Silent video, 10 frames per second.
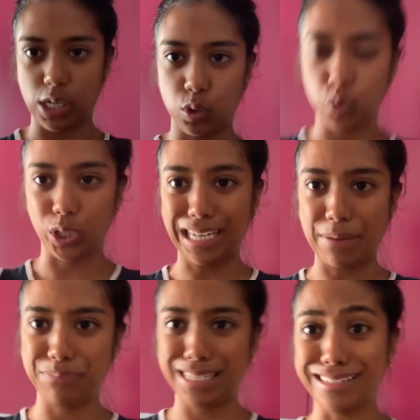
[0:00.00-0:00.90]
conto che la
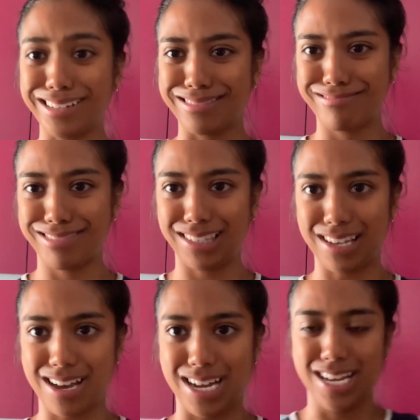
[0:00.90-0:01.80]

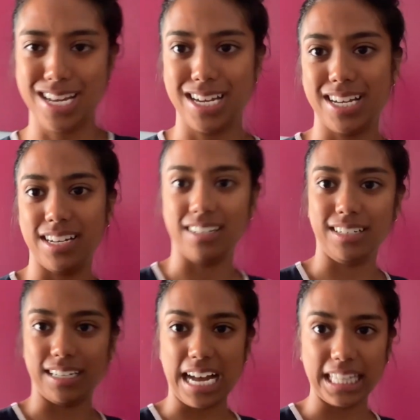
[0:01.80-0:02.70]
pigrizia Uh,
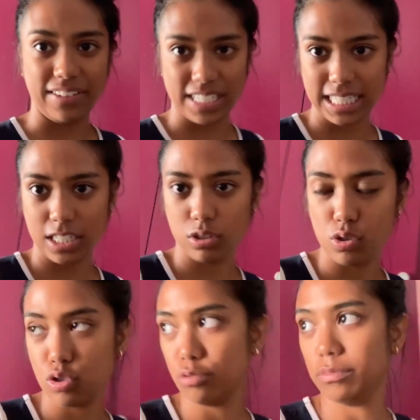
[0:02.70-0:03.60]
ha devastato
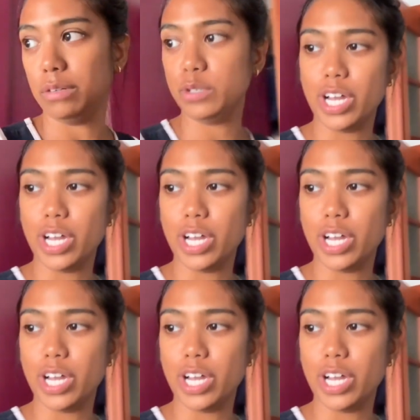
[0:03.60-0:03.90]
insomma il mio